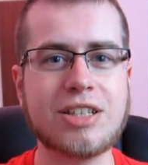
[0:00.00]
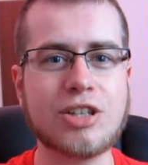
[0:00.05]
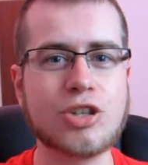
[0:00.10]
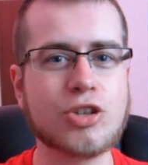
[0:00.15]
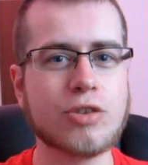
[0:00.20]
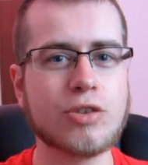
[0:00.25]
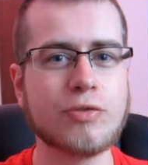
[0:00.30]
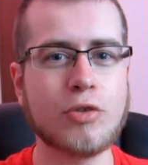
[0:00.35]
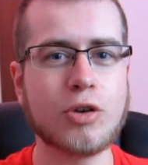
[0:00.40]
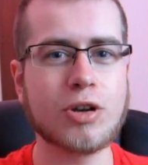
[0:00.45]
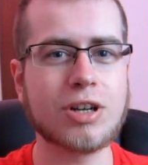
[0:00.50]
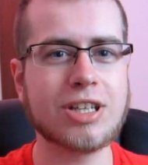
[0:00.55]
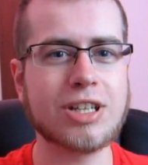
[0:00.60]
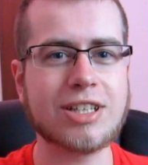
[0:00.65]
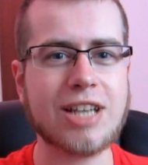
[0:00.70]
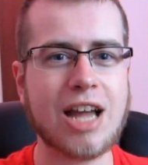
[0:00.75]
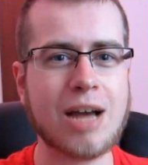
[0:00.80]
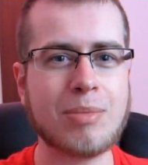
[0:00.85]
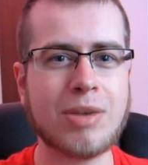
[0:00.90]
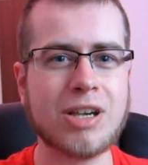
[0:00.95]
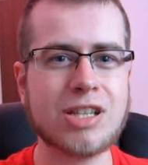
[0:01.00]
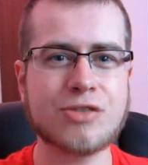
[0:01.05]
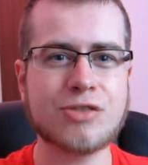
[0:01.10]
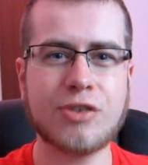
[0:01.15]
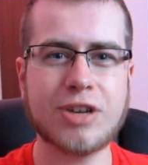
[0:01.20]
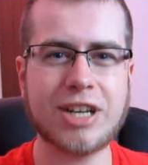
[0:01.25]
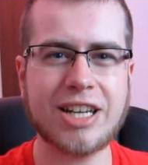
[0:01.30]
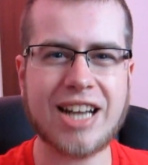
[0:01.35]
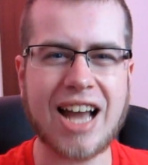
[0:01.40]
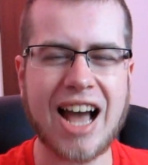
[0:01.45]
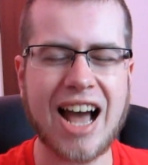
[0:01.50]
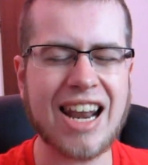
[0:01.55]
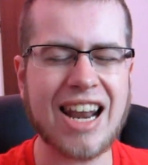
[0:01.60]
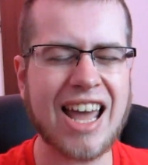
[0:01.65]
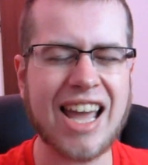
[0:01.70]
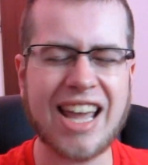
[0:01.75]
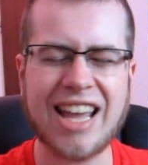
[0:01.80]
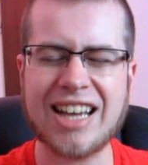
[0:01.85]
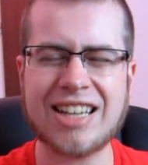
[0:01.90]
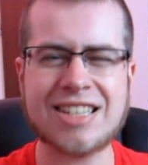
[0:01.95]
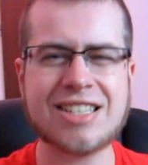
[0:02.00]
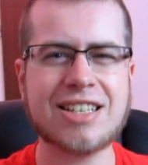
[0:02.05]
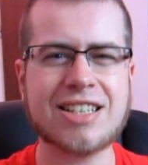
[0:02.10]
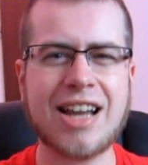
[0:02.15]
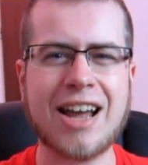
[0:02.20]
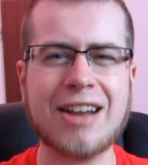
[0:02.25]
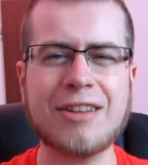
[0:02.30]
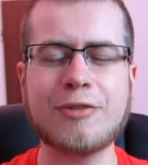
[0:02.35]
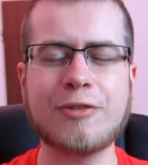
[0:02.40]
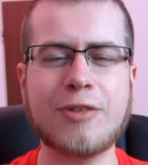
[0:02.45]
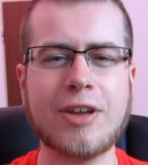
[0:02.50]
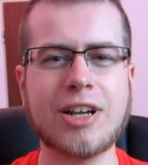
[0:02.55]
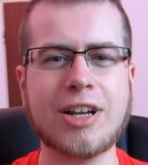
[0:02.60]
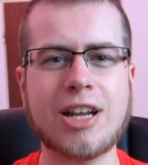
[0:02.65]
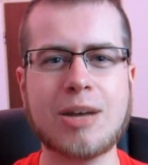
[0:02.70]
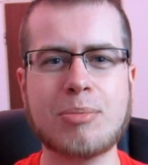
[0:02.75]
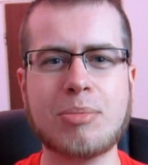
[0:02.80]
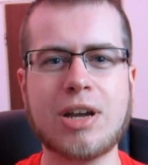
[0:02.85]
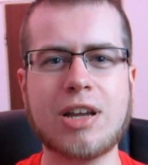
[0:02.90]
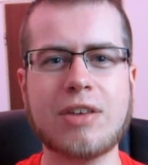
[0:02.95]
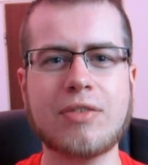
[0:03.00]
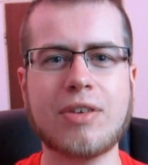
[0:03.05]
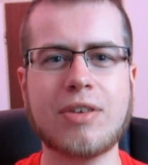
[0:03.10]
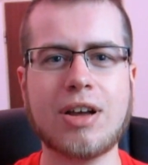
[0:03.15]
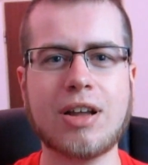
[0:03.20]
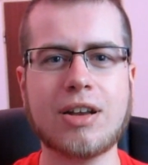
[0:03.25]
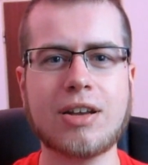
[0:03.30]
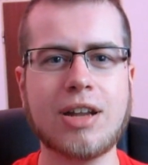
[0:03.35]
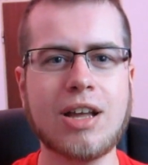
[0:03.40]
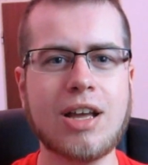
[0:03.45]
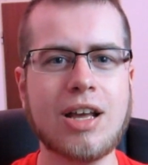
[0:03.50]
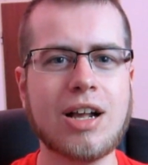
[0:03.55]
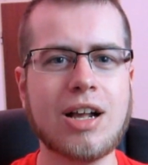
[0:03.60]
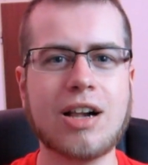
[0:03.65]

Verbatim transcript: die schon wirklich damals von den allerersten Anfängen dabei waren.